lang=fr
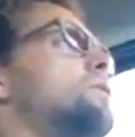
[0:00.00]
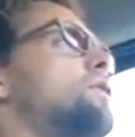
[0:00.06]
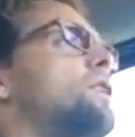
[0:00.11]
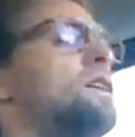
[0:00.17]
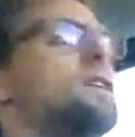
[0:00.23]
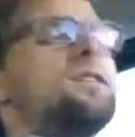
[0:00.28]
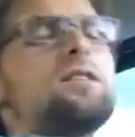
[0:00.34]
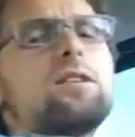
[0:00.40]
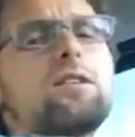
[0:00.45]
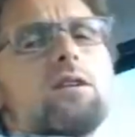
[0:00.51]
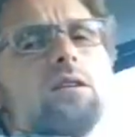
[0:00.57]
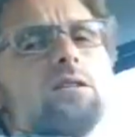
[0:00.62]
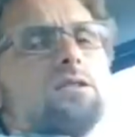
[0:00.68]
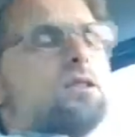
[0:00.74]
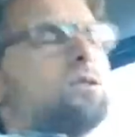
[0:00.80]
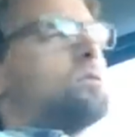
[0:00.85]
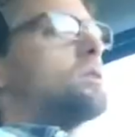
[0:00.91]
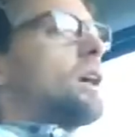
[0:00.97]
fais des,
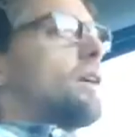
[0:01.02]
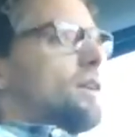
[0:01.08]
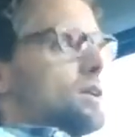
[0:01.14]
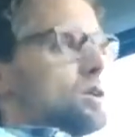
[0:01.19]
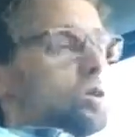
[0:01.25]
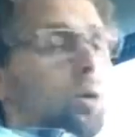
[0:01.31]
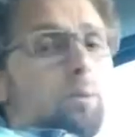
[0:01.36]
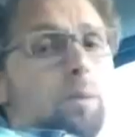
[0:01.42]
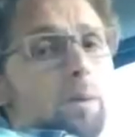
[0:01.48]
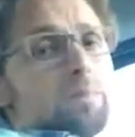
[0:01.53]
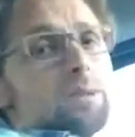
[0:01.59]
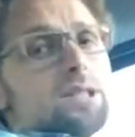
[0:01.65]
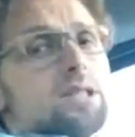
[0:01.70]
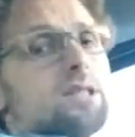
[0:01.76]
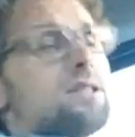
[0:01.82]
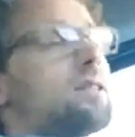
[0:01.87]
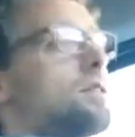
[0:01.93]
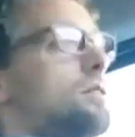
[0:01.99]
si tu travailles sur
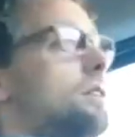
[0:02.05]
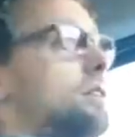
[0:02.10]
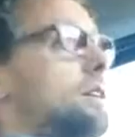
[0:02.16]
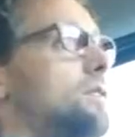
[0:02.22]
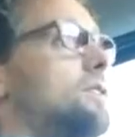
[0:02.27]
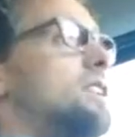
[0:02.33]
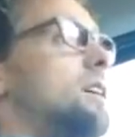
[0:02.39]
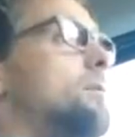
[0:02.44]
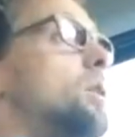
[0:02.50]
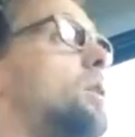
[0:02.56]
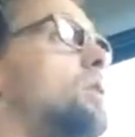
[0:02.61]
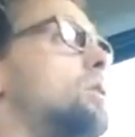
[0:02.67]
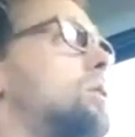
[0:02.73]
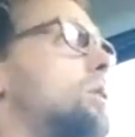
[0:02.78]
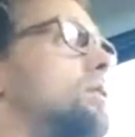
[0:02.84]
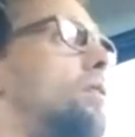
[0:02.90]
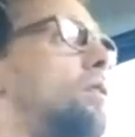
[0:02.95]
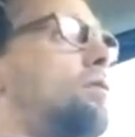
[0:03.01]
papier, évidemment
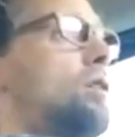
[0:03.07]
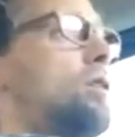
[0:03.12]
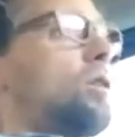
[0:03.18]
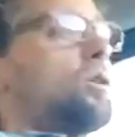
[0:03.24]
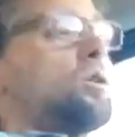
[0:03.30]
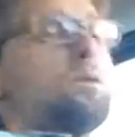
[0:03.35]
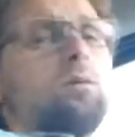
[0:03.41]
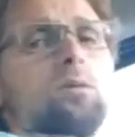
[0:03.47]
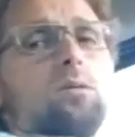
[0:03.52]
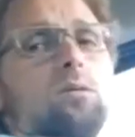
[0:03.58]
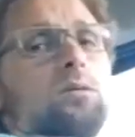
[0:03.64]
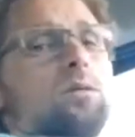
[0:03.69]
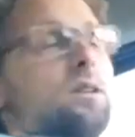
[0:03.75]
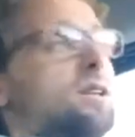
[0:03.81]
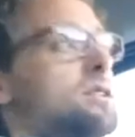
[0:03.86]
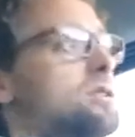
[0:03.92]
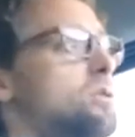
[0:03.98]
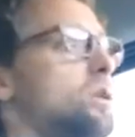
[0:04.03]
qu'il va falloir
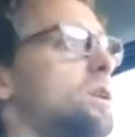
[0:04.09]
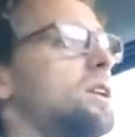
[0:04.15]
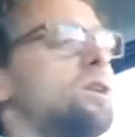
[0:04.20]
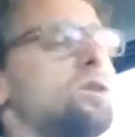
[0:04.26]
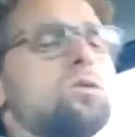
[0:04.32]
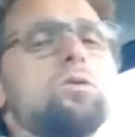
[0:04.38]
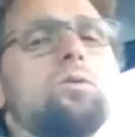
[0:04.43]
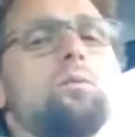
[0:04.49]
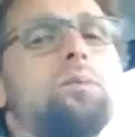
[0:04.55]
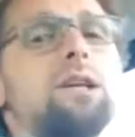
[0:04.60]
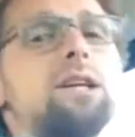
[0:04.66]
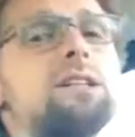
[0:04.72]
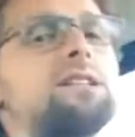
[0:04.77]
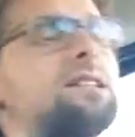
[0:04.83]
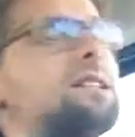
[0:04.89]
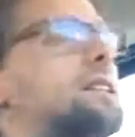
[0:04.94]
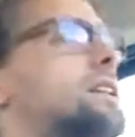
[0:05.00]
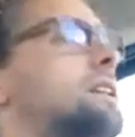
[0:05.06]
les stocker dans une
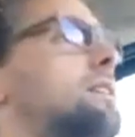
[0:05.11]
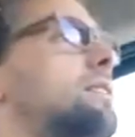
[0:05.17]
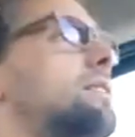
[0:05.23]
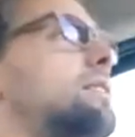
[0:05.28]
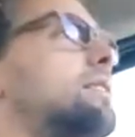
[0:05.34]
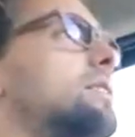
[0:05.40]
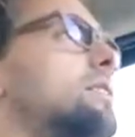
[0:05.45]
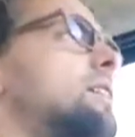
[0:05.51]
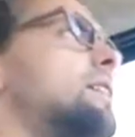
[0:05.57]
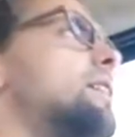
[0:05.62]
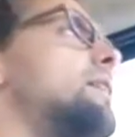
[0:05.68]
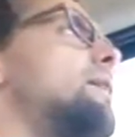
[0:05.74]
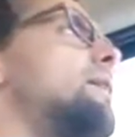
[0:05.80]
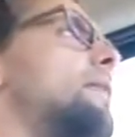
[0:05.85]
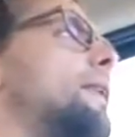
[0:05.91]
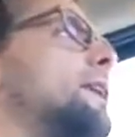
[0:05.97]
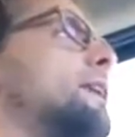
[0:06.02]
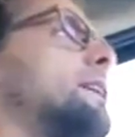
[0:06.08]
pièce qui est,
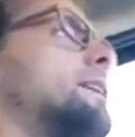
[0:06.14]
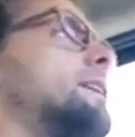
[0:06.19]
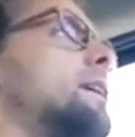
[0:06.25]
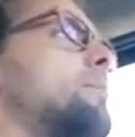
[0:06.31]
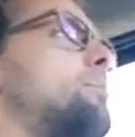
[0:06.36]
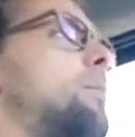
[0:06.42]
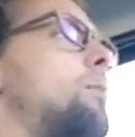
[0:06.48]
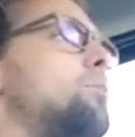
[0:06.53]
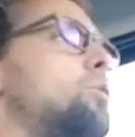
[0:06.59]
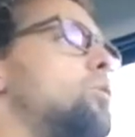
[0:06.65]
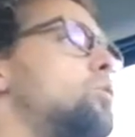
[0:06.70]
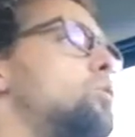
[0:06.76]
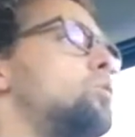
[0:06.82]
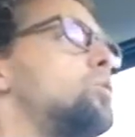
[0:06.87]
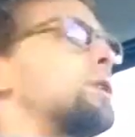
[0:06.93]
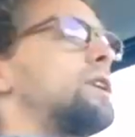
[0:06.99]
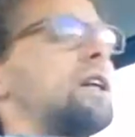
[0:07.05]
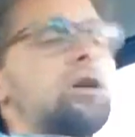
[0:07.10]
qui a pas
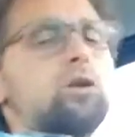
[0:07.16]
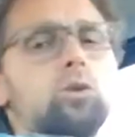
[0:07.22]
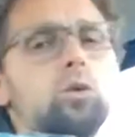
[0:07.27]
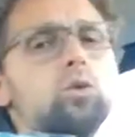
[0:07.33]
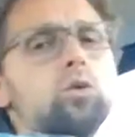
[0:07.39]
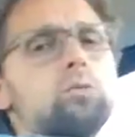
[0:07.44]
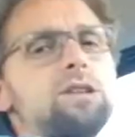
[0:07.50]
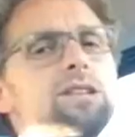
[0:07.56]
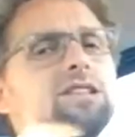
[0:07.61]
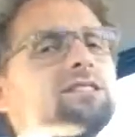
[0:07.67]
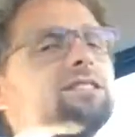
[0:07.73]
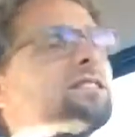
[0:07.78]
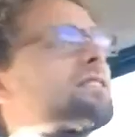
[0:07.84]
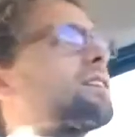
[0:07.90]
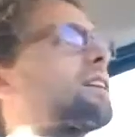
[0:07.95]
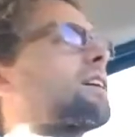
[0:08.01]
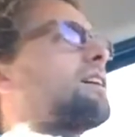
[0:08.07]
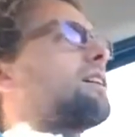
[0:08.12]
beaucoup, qui a un taux
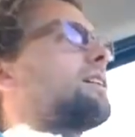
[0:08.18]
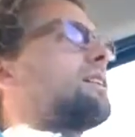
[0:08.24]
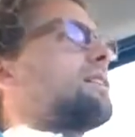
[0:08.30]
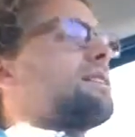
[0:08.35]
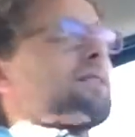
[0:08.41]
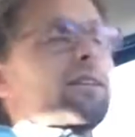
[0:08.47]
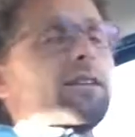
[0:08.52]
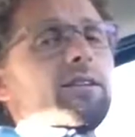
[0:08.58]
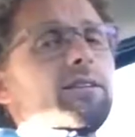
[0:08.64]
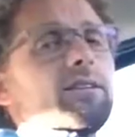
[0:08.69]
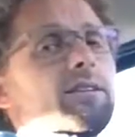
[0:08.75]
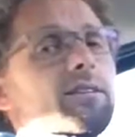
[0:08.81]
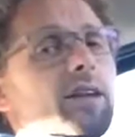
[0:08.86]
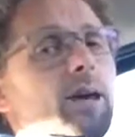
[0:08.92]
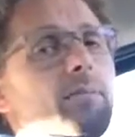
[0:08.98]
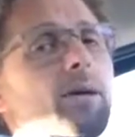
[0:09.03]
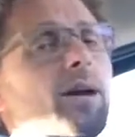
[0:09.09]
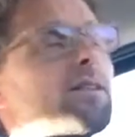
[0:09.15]
d'humidité très,
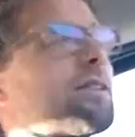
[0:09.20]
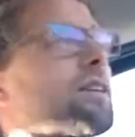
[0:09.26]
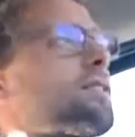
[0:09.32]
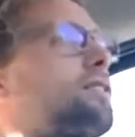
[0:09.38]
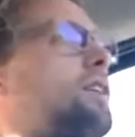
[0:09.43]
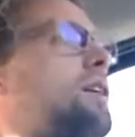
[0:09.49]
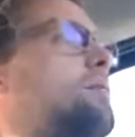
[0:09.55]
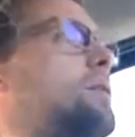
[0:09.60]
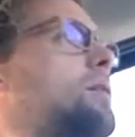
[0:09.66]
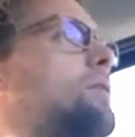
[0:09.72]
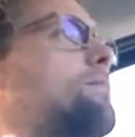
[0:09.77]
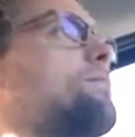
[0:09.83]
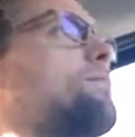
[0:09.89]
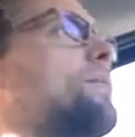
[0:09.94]
très bas, très faible.